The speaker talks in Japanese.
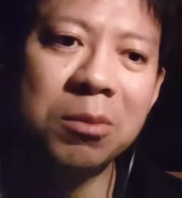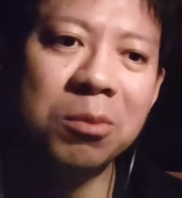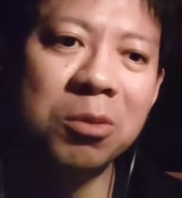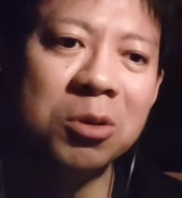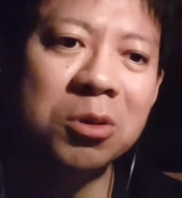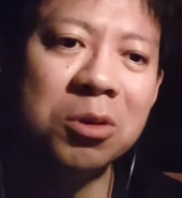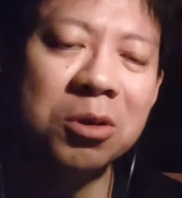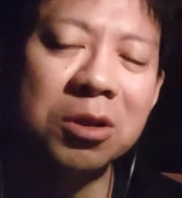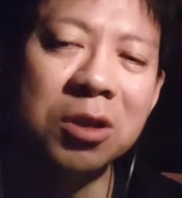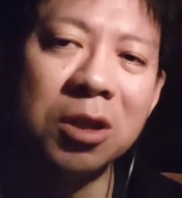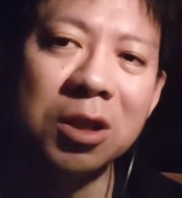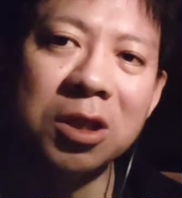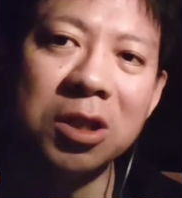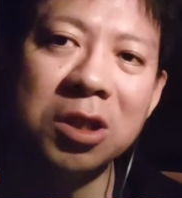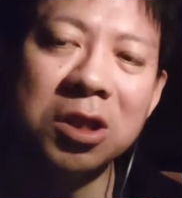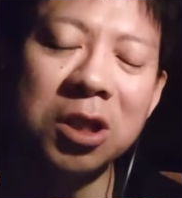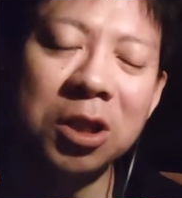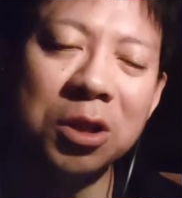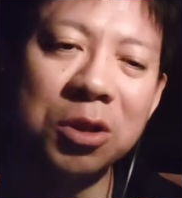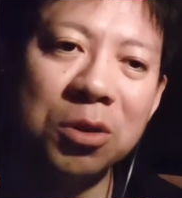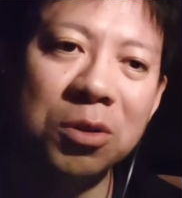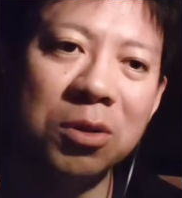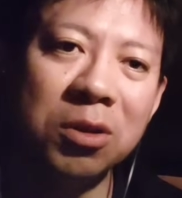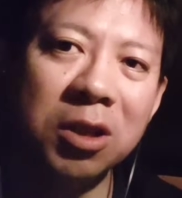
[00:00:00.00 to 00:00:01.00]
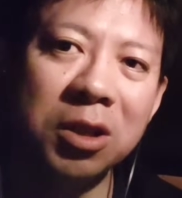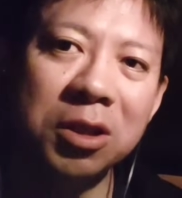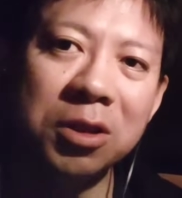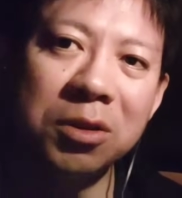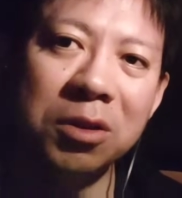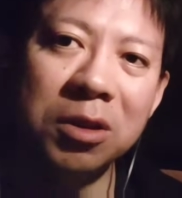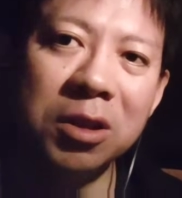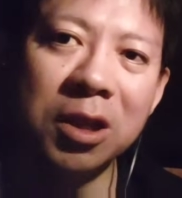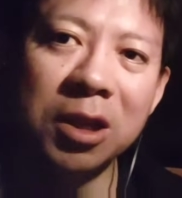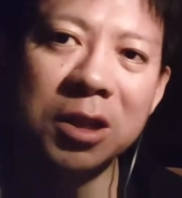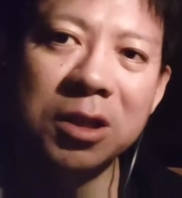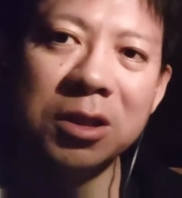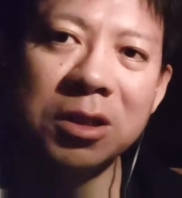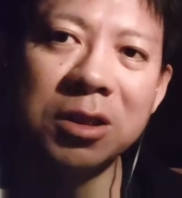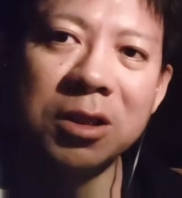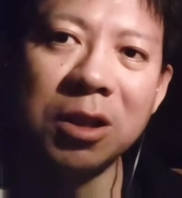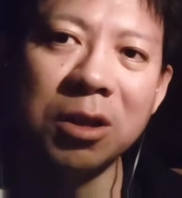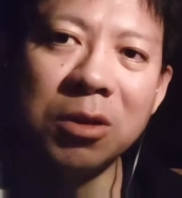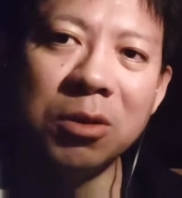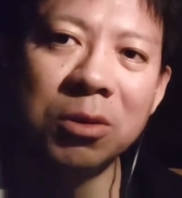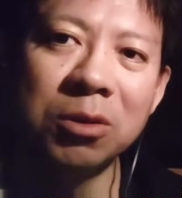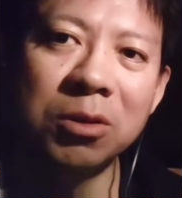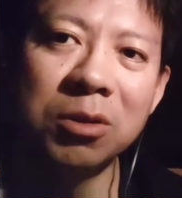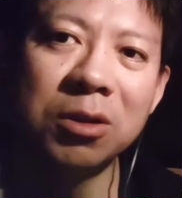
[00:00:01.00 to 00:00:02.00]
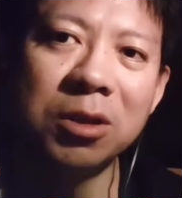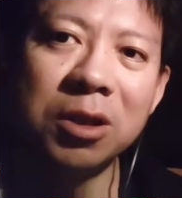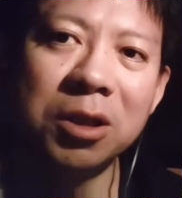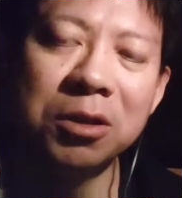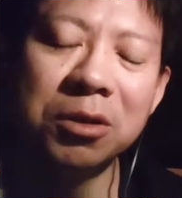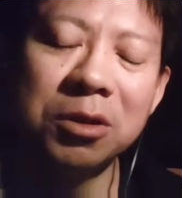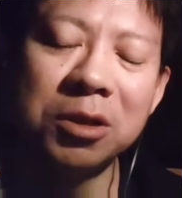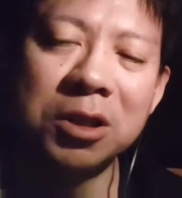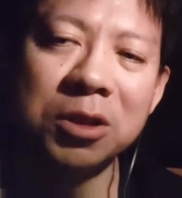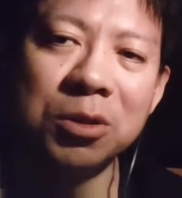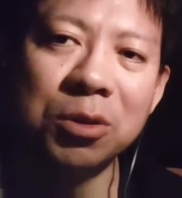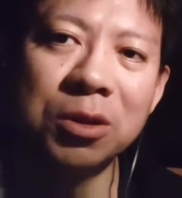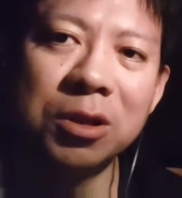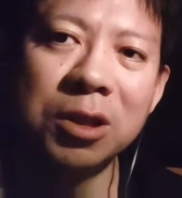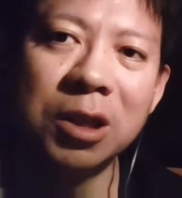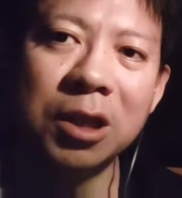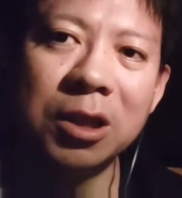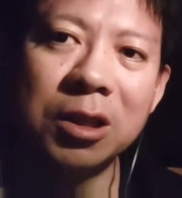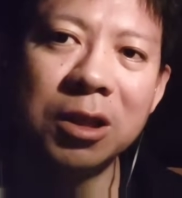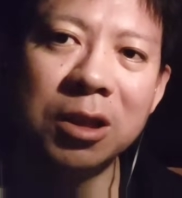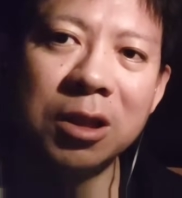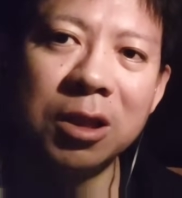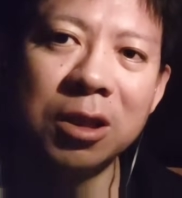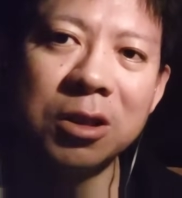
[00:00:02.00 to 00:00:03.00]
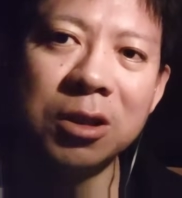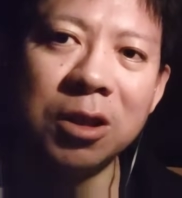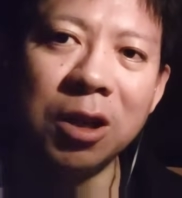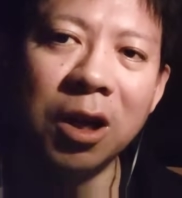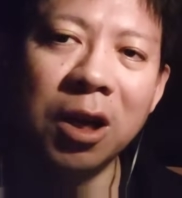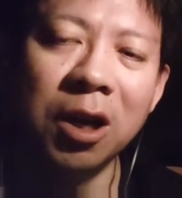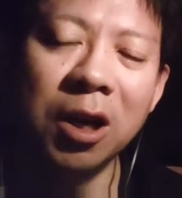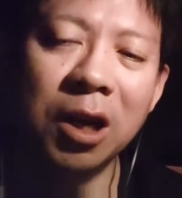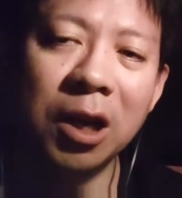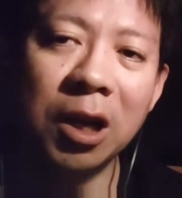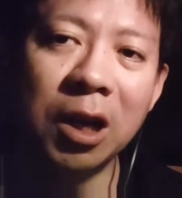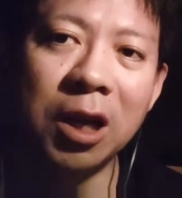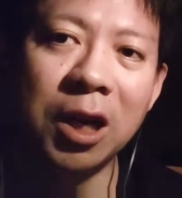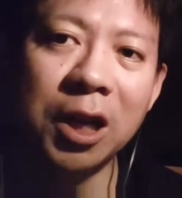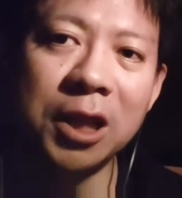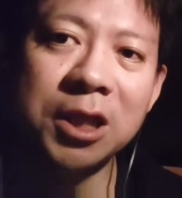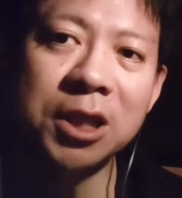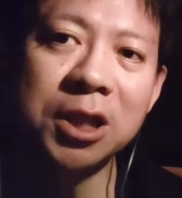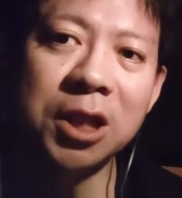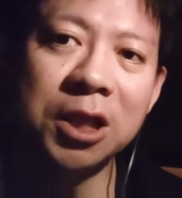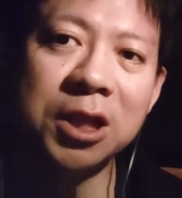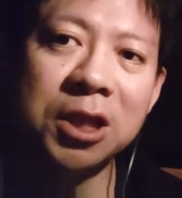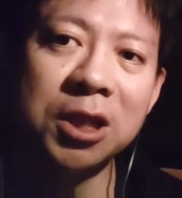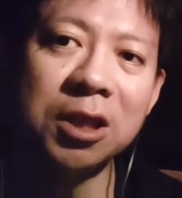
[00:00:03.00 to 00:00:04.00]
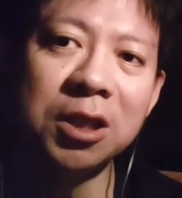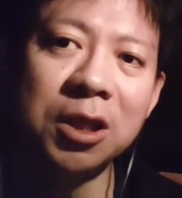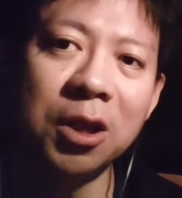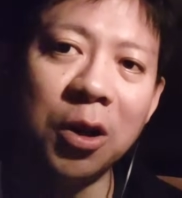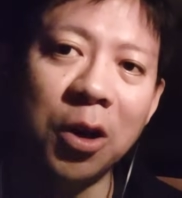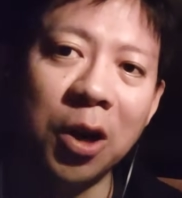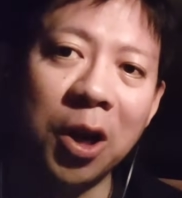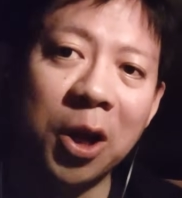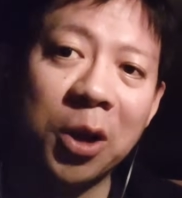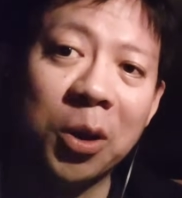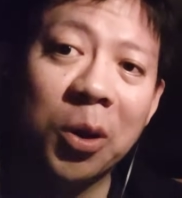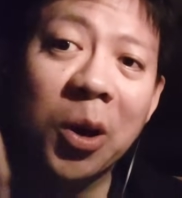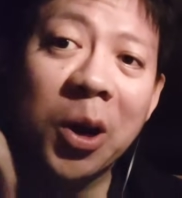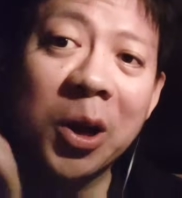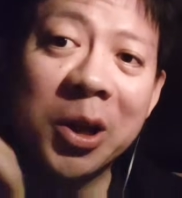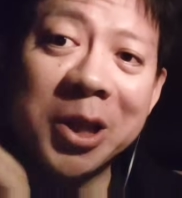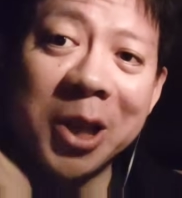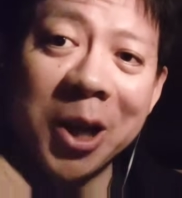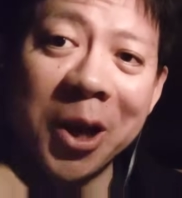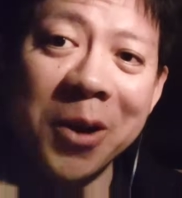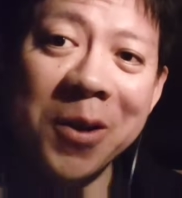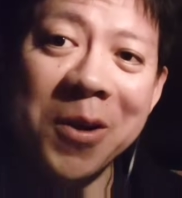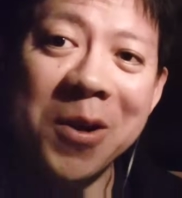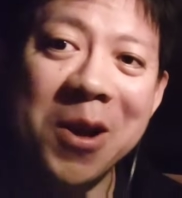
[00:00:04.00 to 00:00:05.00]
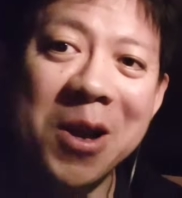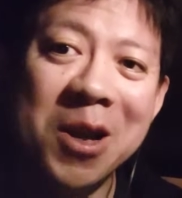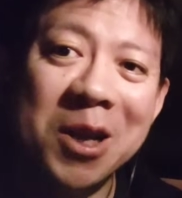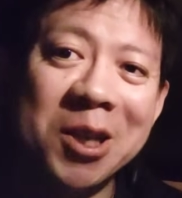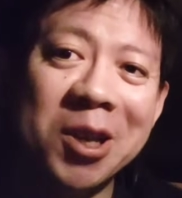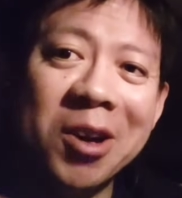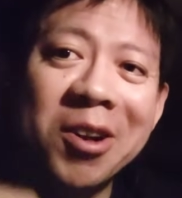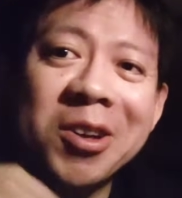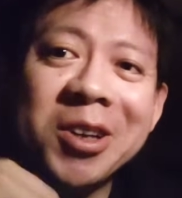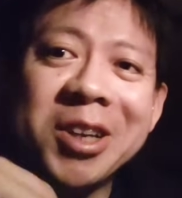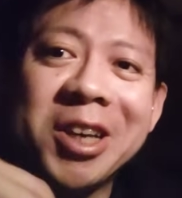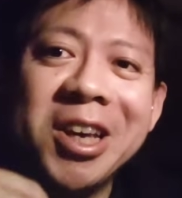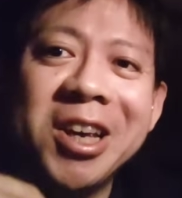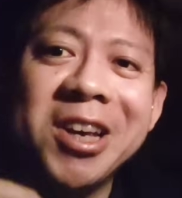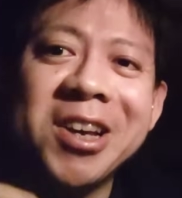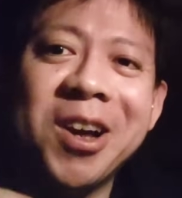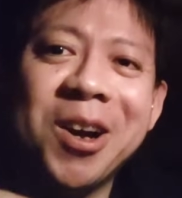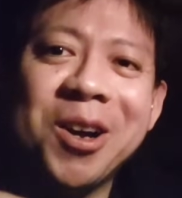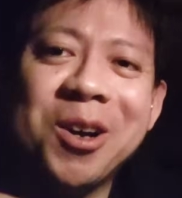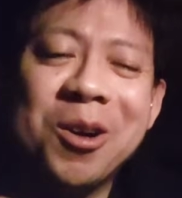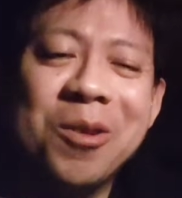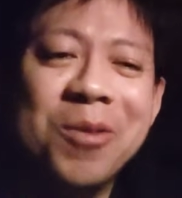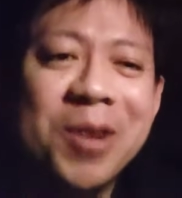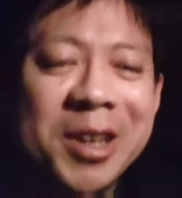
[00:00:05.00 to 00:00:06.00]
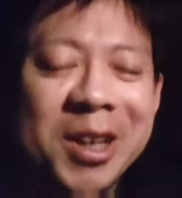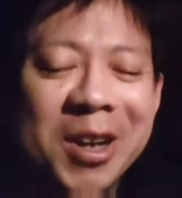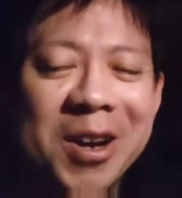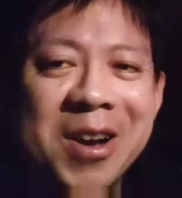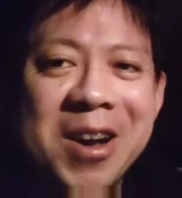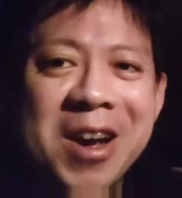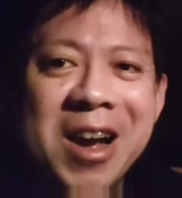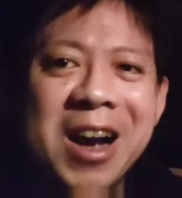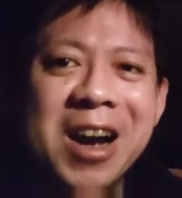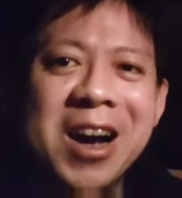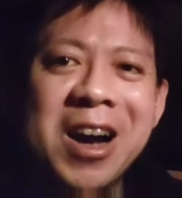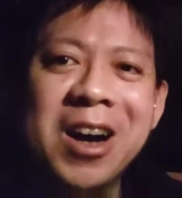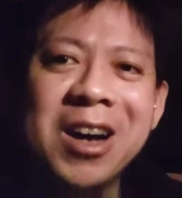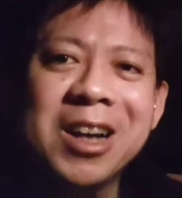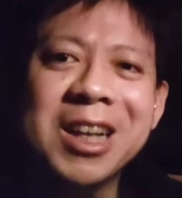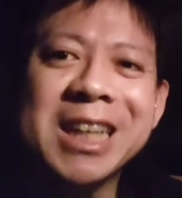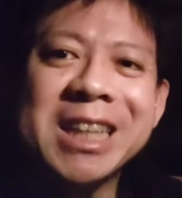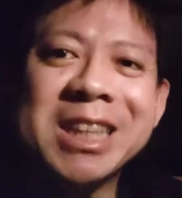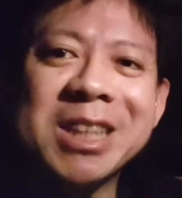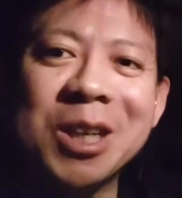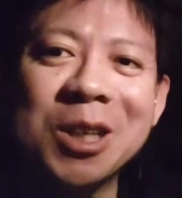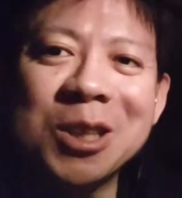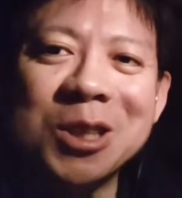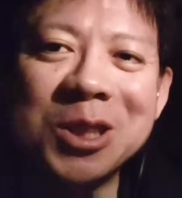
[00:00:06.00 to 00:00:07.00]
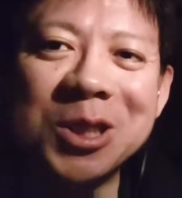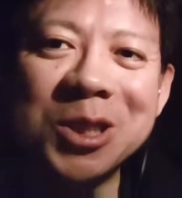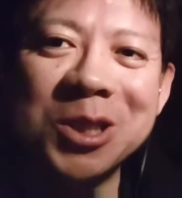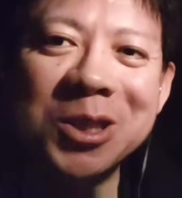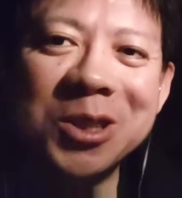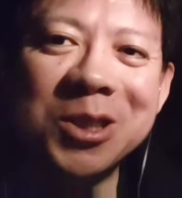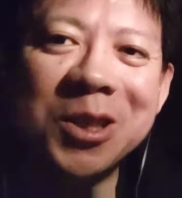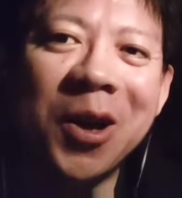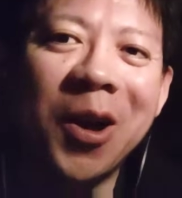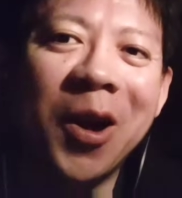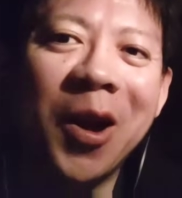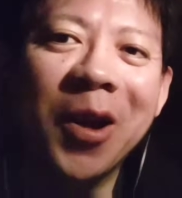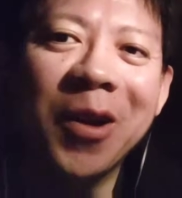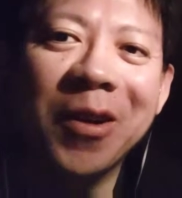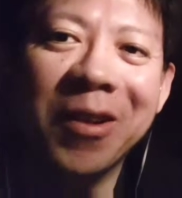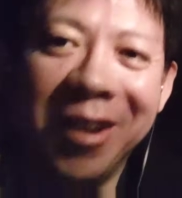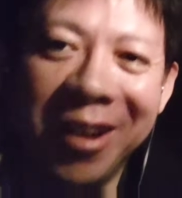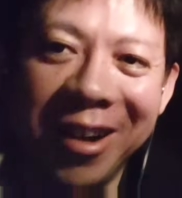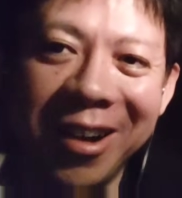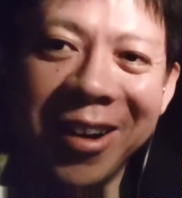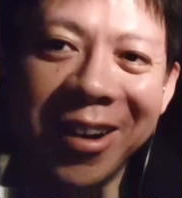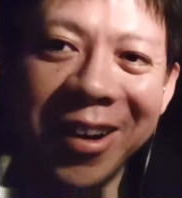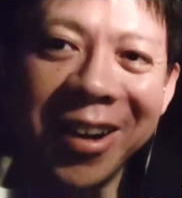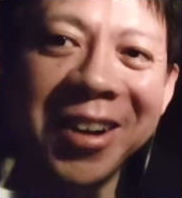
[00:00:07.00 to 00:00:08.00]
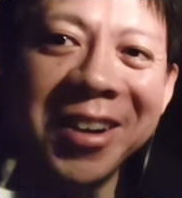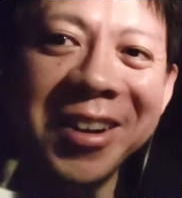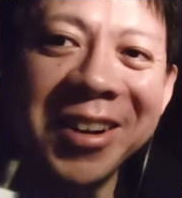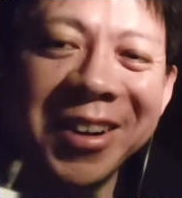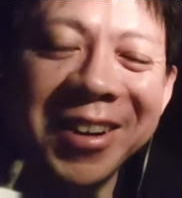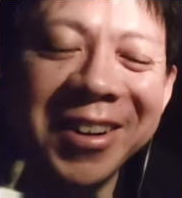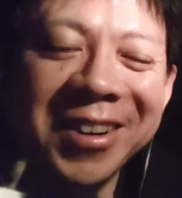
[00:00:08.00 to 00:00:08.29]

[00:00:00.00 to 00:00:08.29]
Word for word: で、もっと言ったらさ、社長が1人休んだらこのぐらいの損額額が発生してんだからとかって、その金額をまた換算すんかやな。